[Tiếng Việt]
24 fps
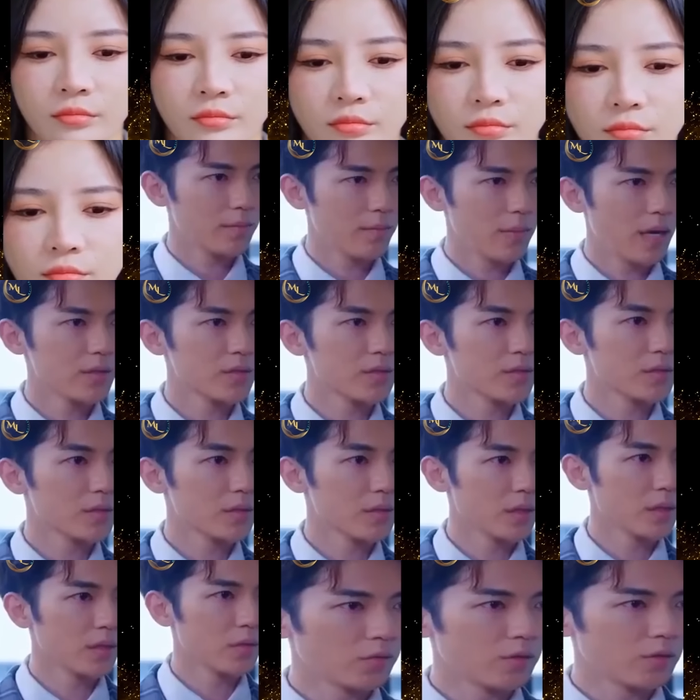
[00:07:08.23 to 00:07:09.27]
Sợ rằng 10 năm
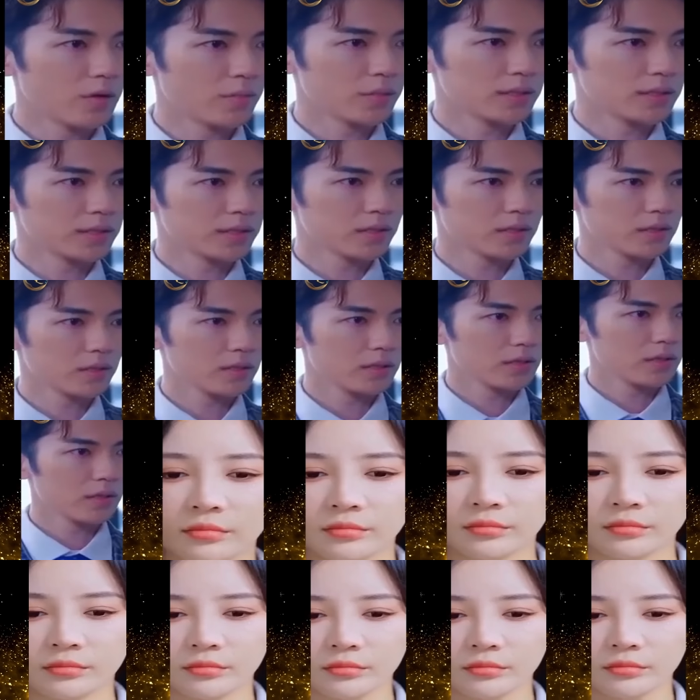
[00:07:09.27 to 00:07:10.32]
cũng không trả nổi
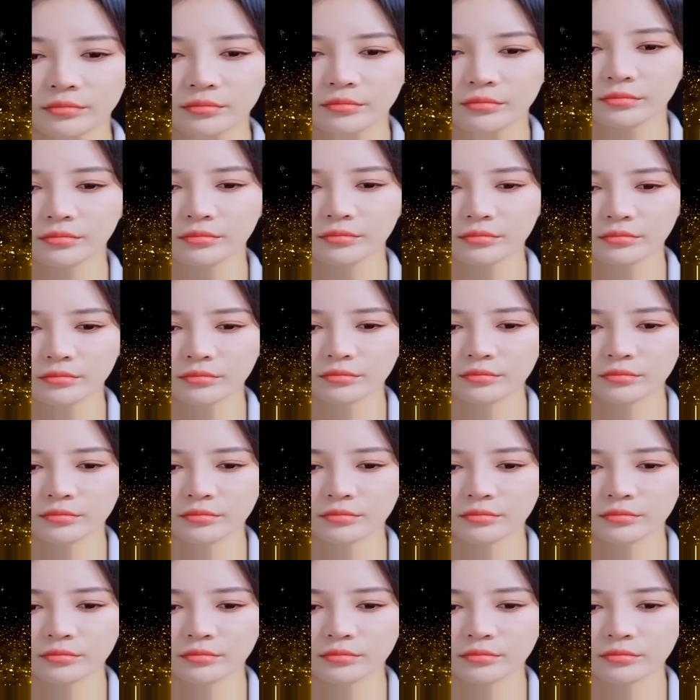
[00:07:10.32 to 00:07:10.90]
Đến lúc đó cô ngồi